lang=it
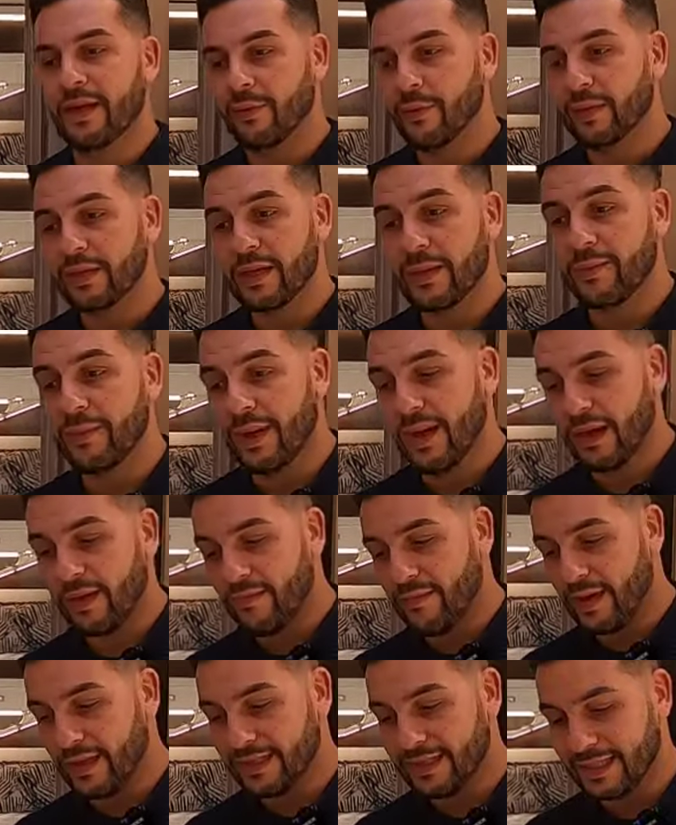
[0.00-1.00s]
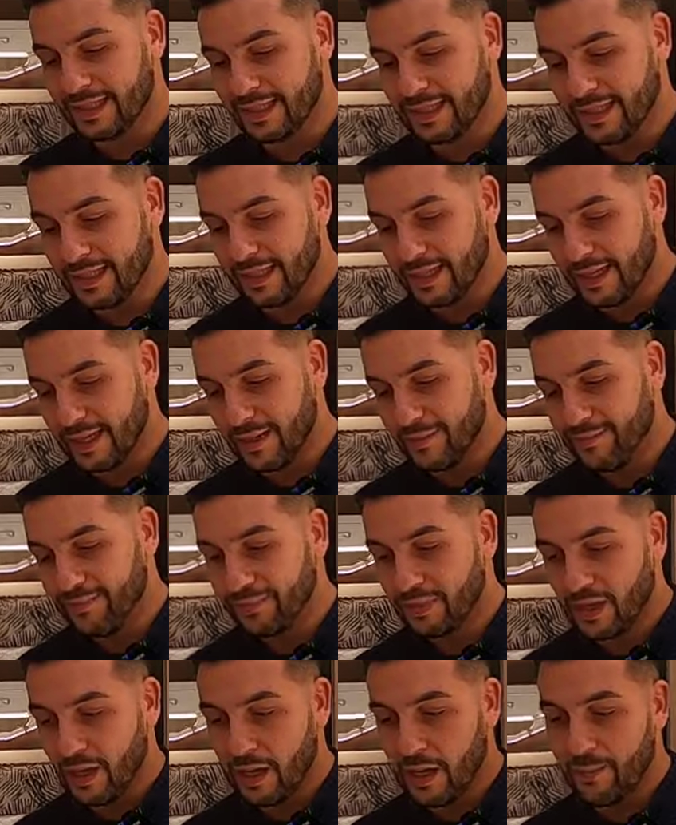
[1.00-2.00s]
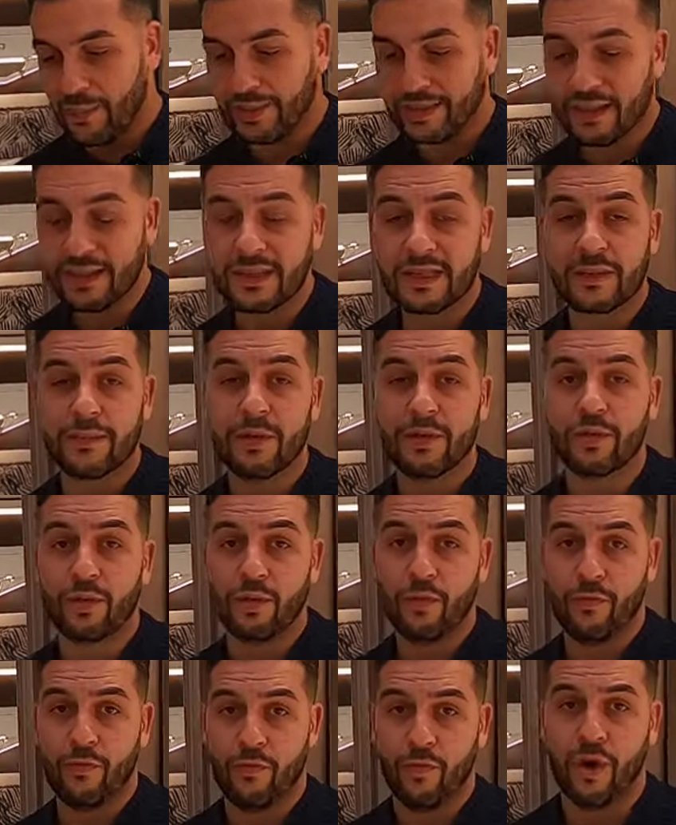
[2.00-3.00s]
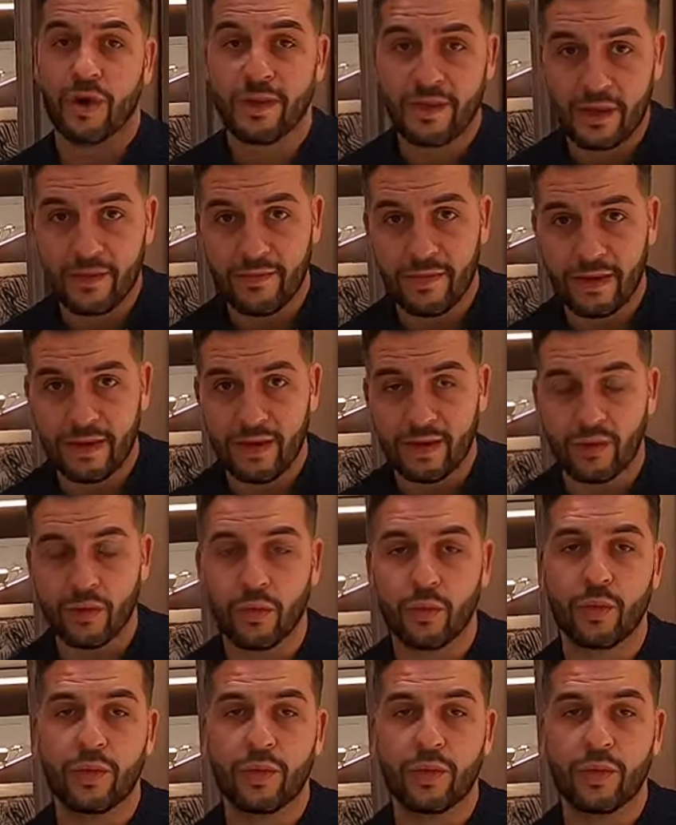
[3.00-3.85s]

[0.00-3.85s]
il Winter Pack va a gestire la parte del serbatoio fuori dal veicolo,